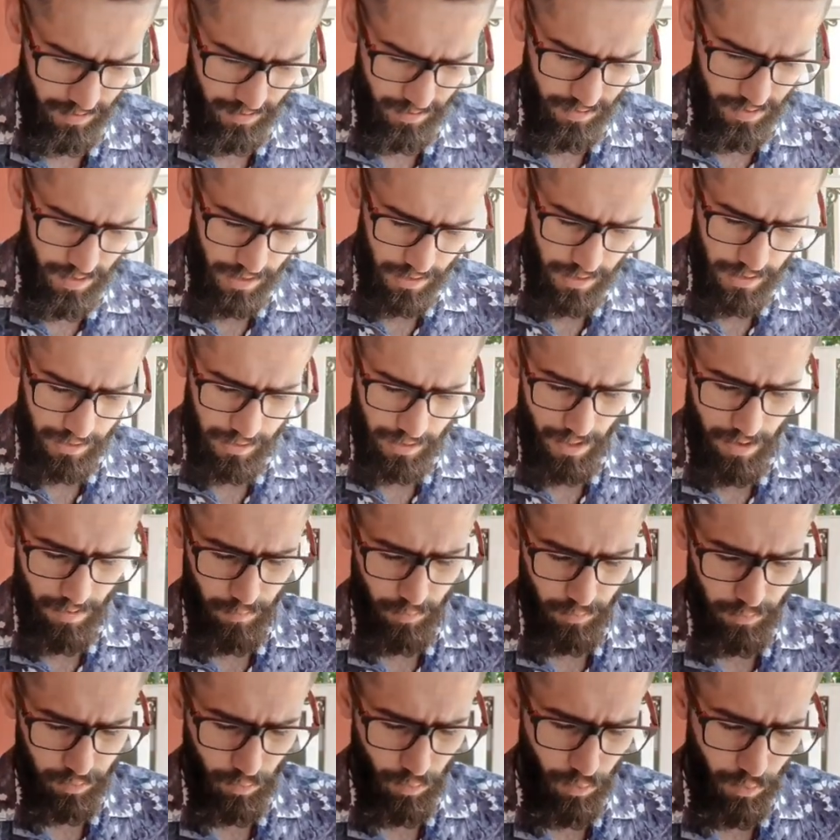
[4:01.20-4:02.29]
E aqui
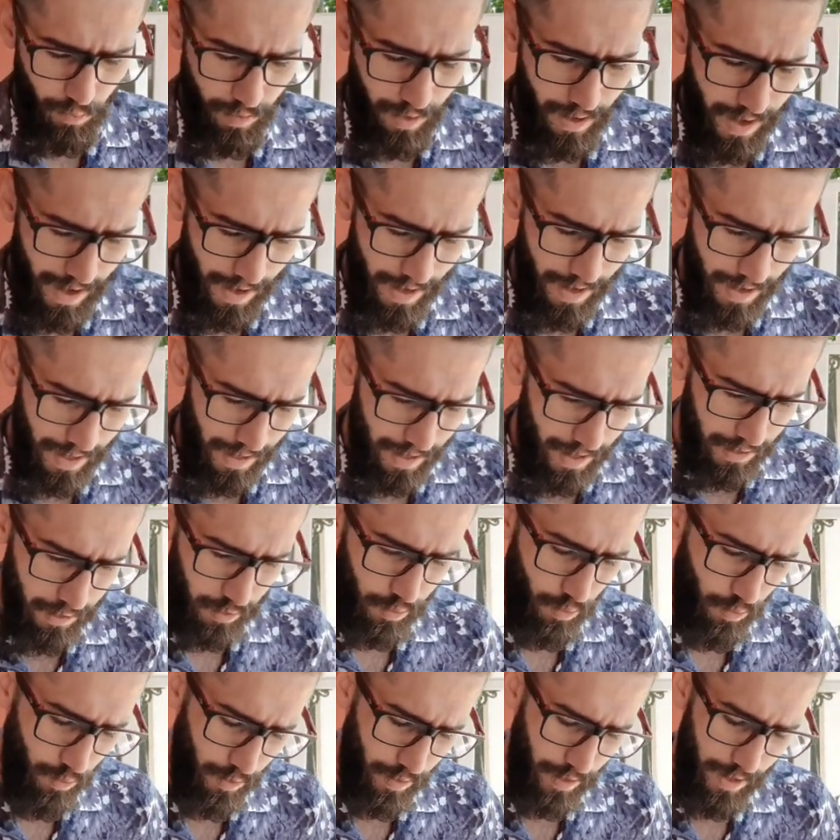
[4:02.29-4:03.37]
temos o
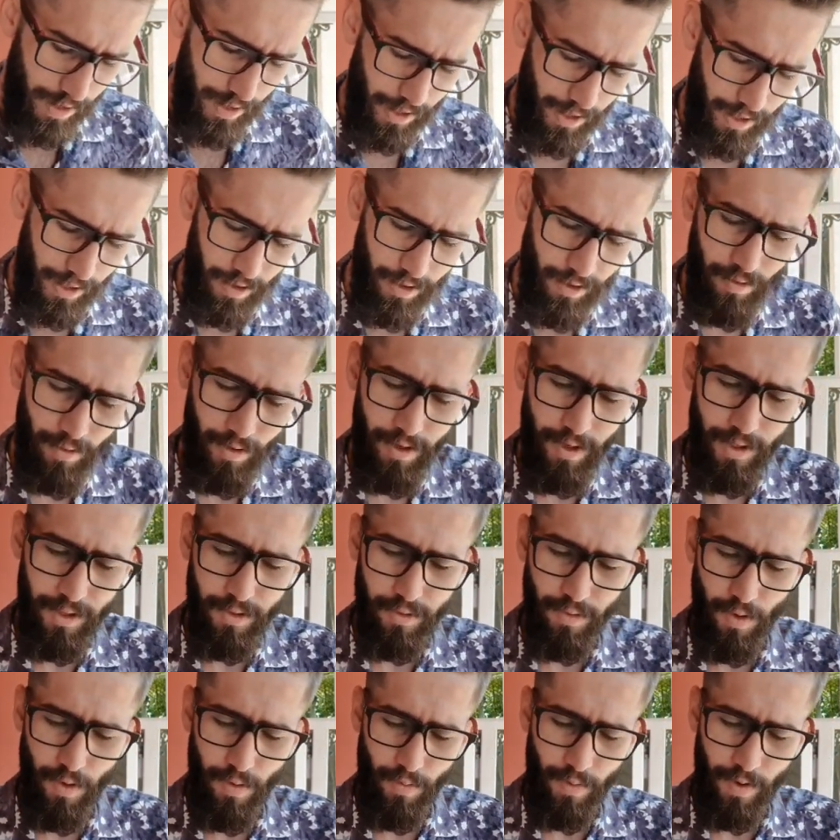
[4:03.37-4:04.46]
carregador, galera. Olha
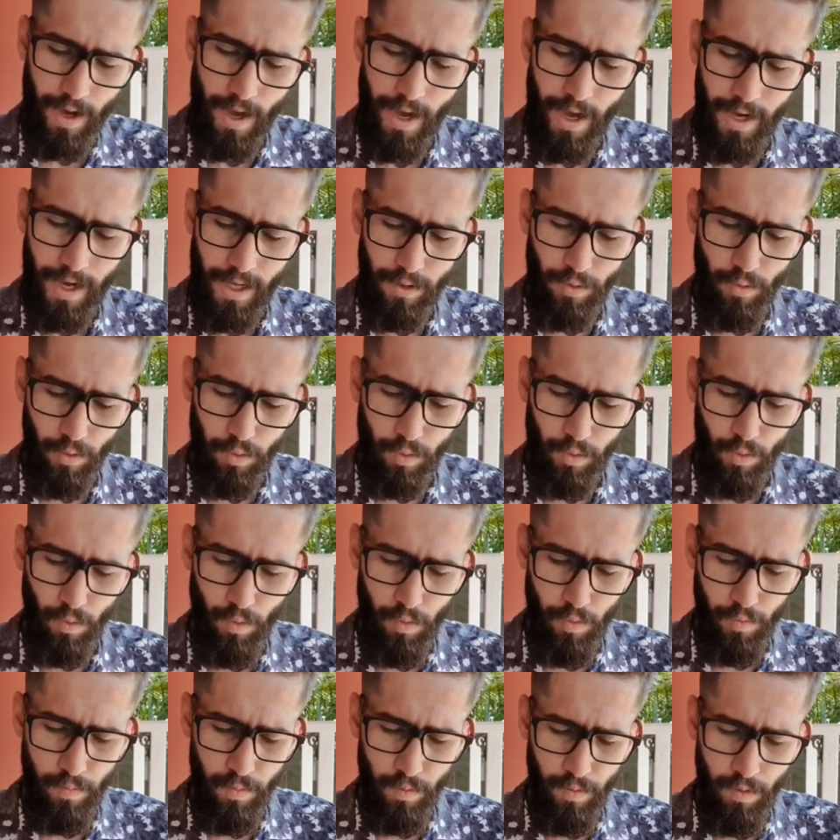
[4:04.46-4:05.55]
só, é um carregador
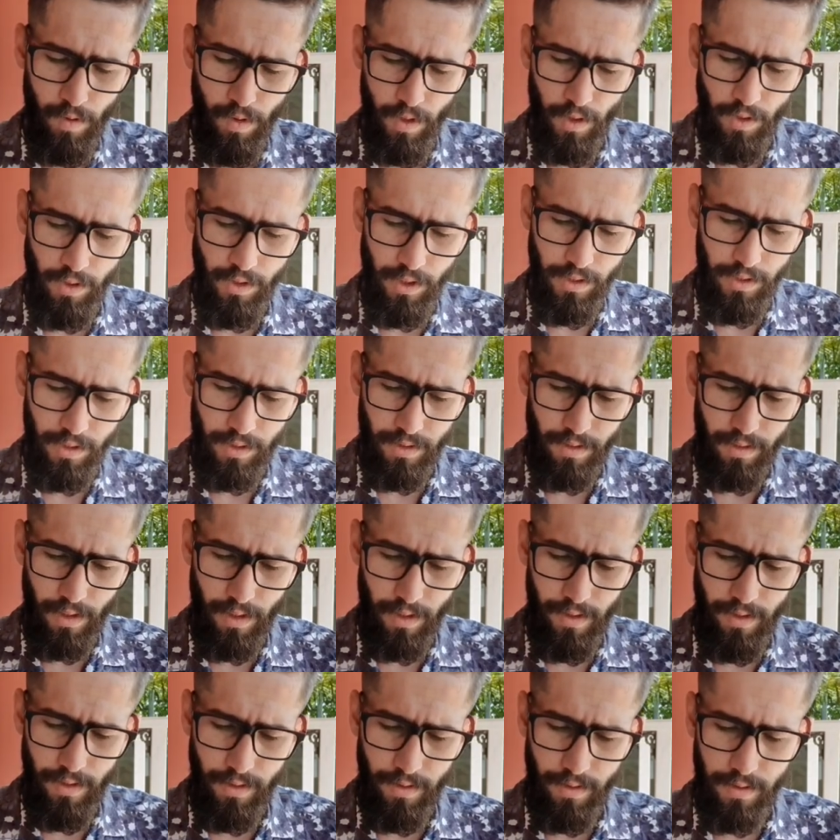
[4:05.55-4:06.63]
turbo de
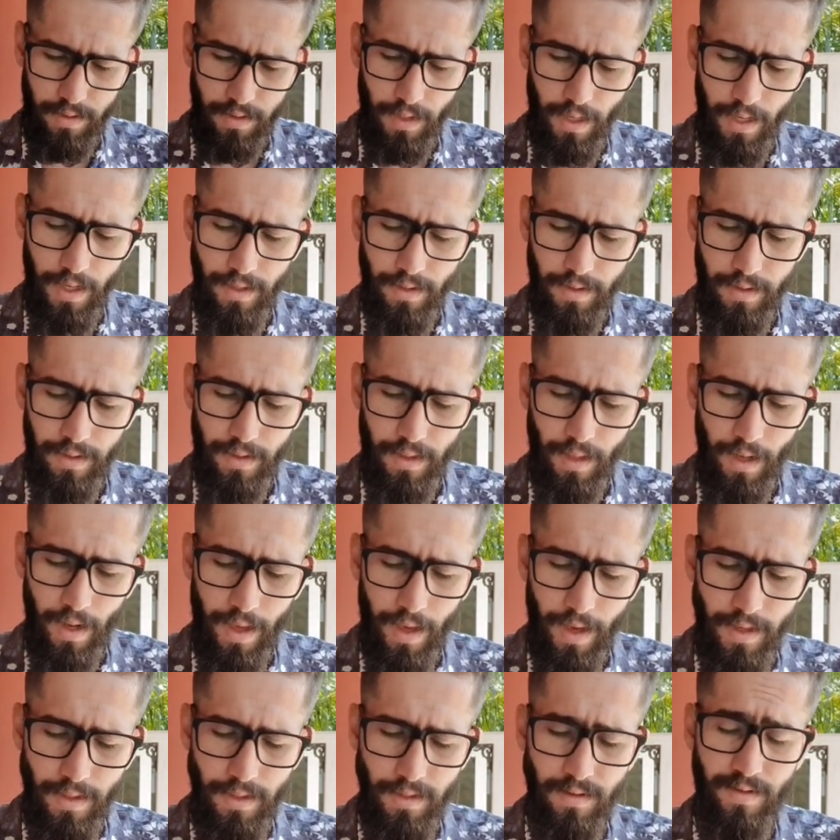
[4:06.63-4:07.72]

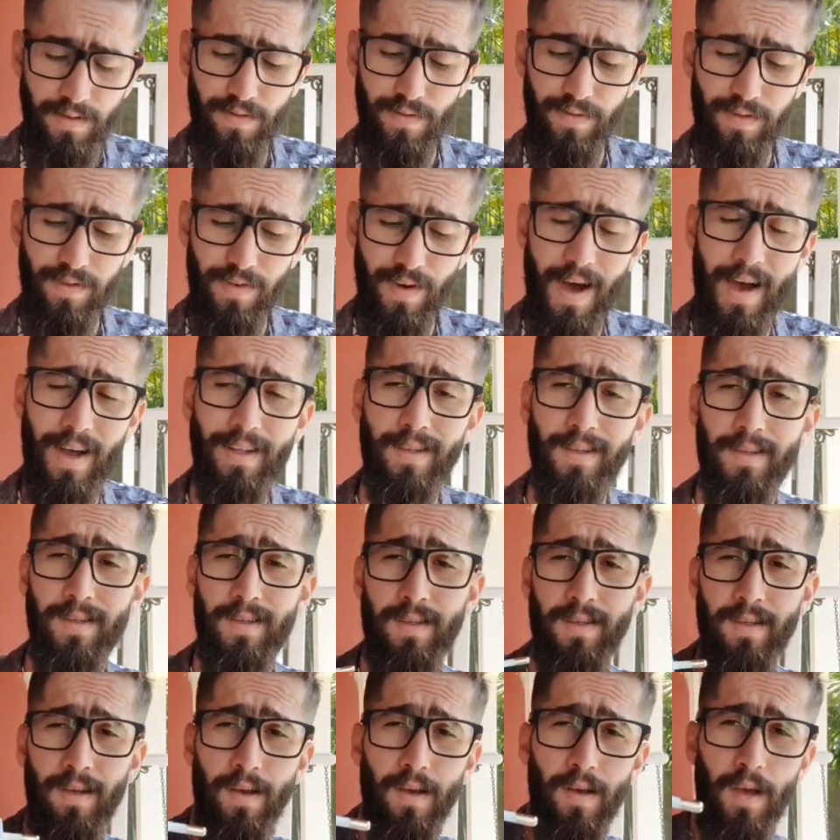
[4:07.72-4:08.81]
33
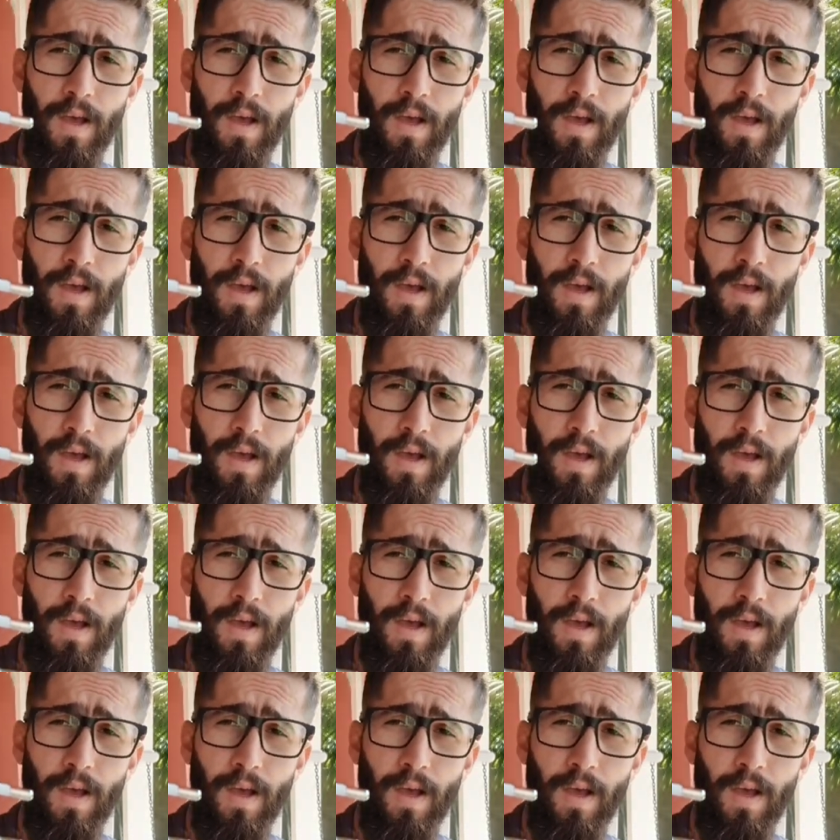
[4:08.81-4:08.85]
watts.